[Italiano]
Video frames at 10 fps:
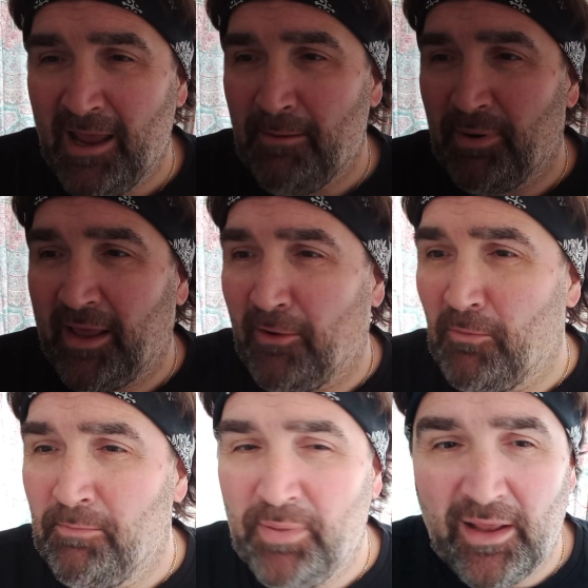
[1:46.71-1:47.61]
perché
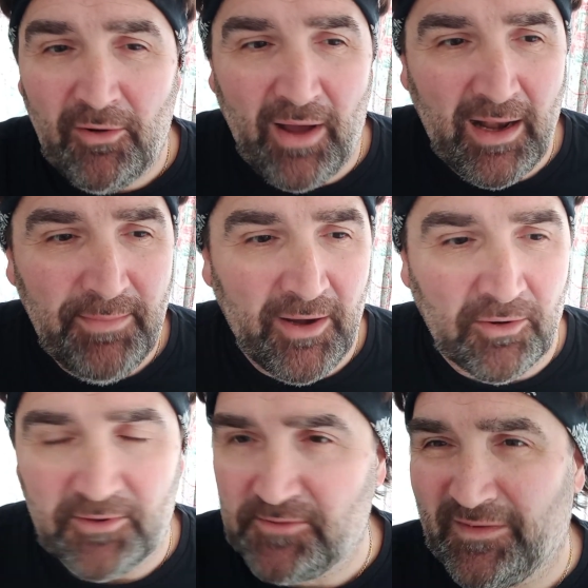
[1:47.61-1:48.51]
con Pirlo
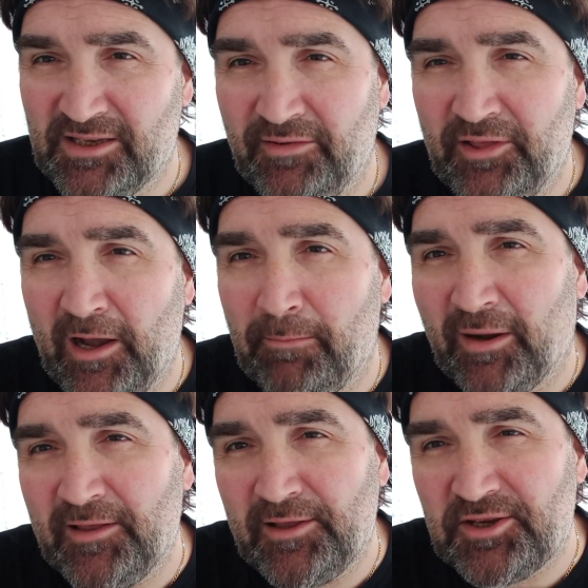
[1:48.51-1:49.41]
almeno facevi delle
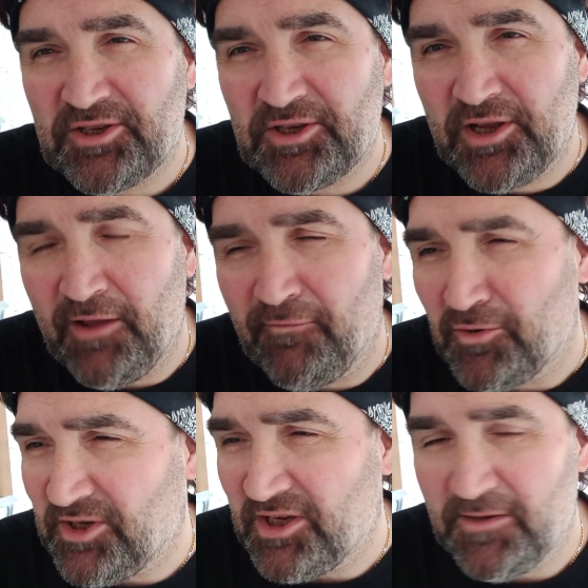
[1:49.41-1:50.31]
partite
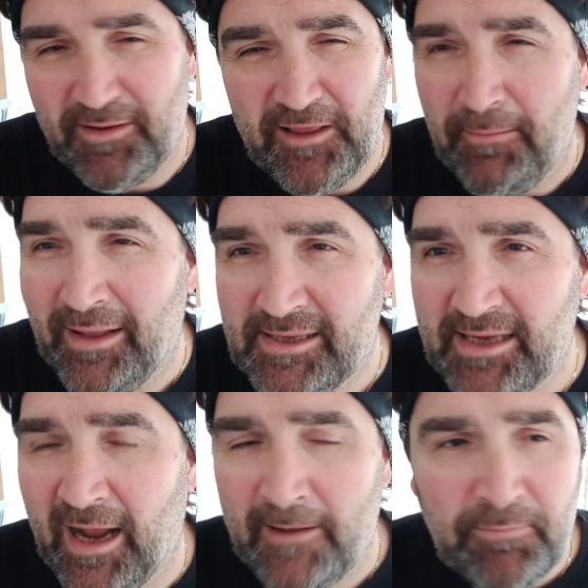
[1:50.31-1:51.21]
schifosissime,
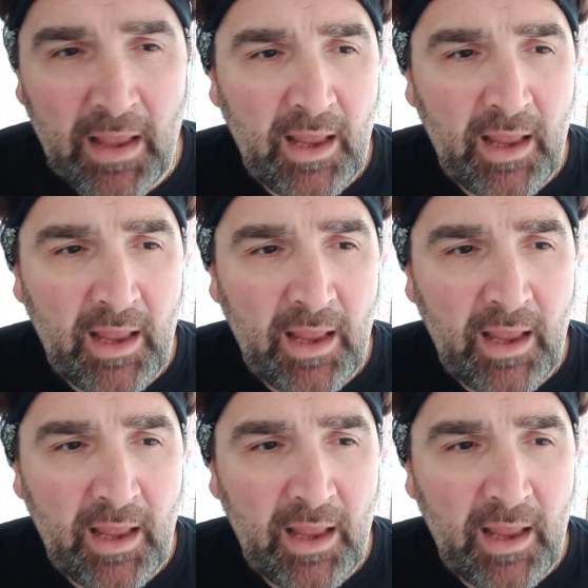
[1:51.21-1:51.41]
demenziali,